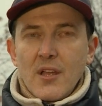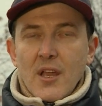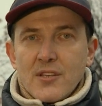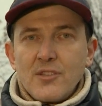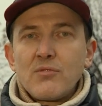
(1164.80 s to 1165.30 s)

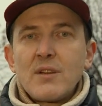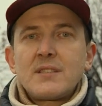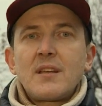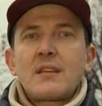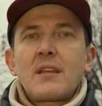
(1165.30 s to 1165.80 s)

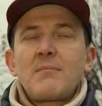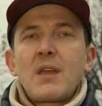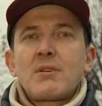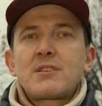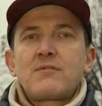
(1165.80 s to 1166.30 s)
Sytuacja ta
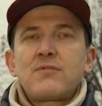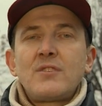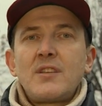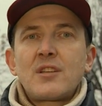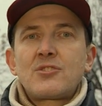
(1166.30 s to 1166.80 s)
miała swój
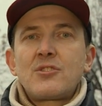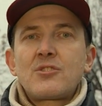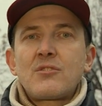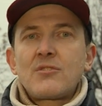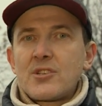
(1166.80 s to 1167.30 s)
dalszy
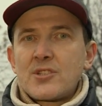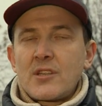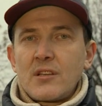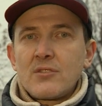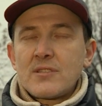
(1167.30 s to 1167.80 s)
ciąg jeszcze
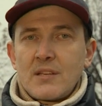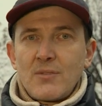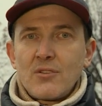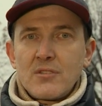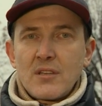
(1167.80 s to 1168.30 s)
tego
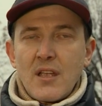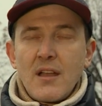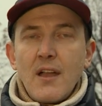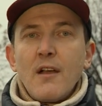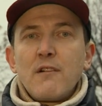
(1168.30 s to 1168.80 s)
samego dnia
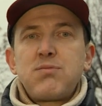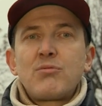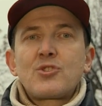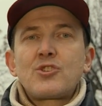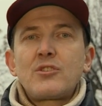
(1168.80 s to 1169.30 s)
w
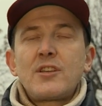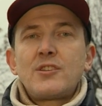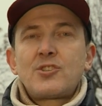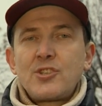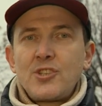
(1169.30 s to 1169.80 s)
położonej
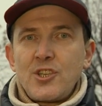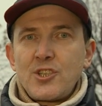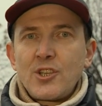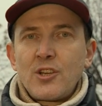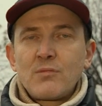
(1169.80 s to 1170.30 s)

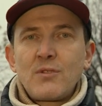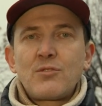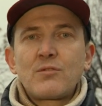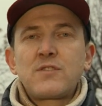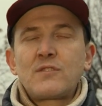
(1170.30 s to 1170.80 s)
30 km
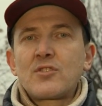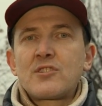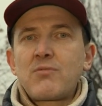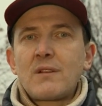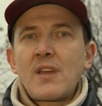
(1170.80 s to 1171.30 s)
od
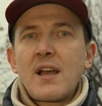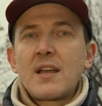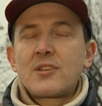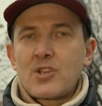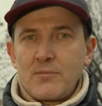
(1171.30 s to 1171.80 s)
Wrocławia
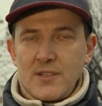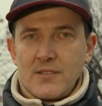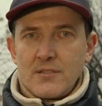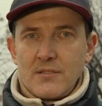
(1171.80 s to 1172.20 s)
Trzebnicy.